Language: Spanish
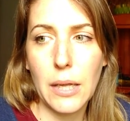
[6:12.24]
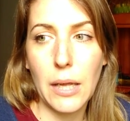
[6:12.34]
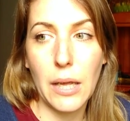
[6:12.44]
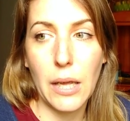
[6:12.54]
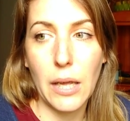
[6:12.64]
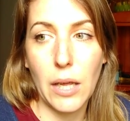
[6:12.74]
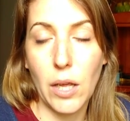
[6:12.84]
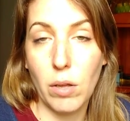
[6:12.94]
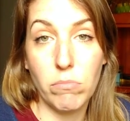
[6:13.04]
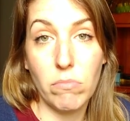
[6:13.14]

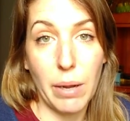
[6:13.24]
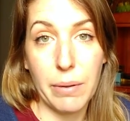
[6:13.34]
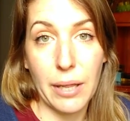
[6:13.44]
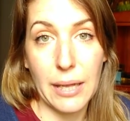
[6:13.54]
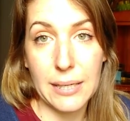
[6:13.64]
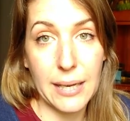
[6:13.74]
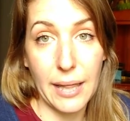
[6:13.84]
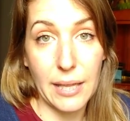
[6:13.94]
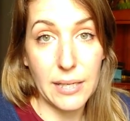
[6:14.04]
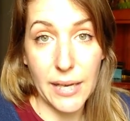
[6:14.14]
y la verdad es
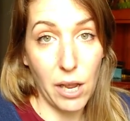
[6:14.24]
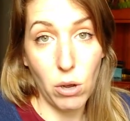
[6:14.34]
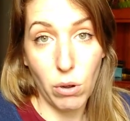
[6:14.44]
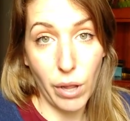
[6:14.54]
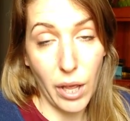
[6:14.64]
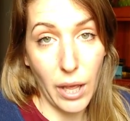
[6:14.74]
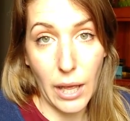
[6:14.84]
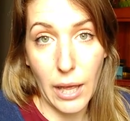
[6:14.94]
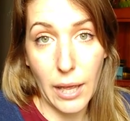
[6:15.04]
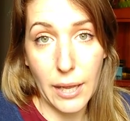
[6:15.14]
que deseo
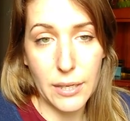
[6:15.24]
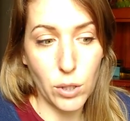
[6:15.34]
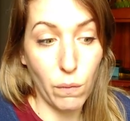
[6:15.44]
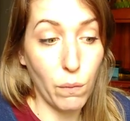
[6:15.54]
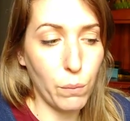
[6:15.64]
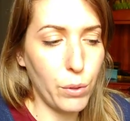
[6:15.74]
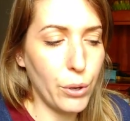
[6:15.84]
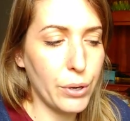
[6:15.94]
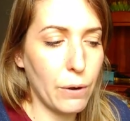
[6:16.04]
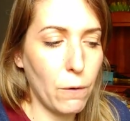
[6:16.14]
que, esto
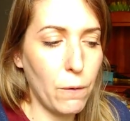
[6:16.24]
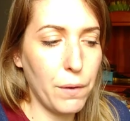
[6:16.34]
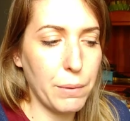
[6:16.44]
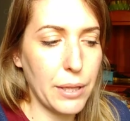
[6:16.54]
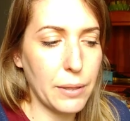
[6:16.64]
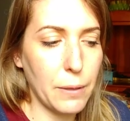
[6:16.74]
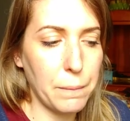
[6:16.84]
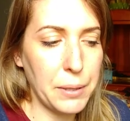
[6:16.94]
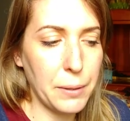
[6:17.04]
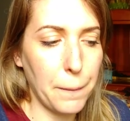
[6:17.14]
funcione, ¿no?
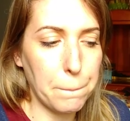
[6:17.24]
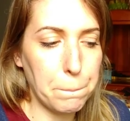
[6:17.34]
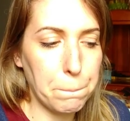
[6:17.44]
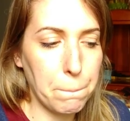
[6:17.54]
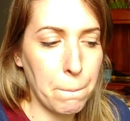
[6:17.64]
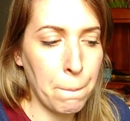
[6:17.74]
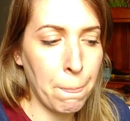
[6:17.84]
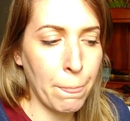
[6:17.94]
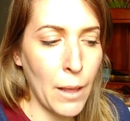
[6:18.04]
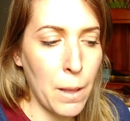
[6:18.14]
Evidentemente.
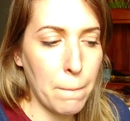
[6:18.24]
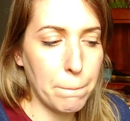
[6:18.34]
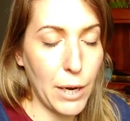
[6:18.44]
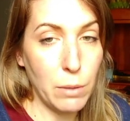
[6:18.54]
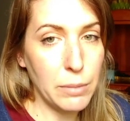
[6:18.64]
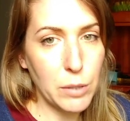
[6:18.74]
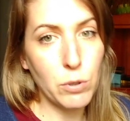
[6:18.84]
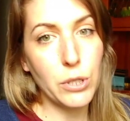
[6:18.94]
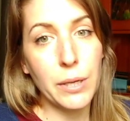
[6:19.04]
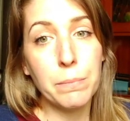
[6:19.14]
Pero al
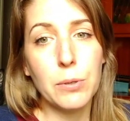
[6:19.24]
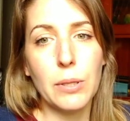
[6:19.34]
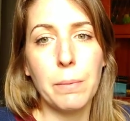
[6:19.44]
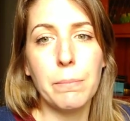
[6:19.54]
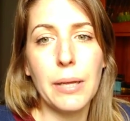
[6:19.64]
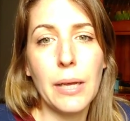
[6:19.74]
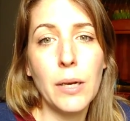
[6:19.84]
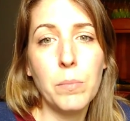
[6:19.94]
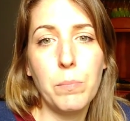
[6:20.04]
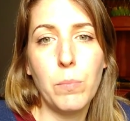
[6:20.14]
mismo tiempo
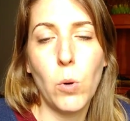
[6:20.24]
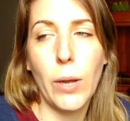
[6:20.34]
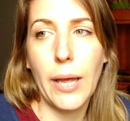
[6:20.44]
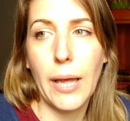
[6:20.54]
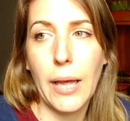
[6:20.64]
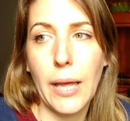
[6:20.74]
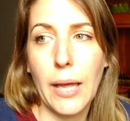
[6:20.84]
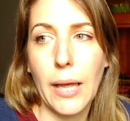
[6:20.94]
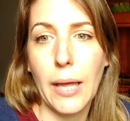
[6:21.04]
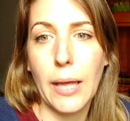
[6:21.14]
también,
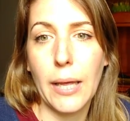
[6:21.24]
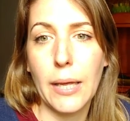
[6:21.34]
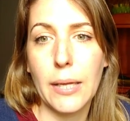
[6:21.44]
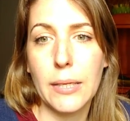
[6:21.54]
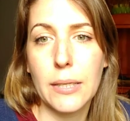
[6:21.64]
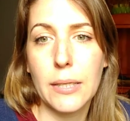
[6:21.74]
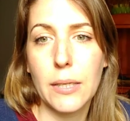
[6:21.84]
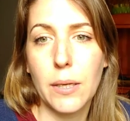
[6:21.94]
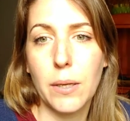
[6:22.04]
pues...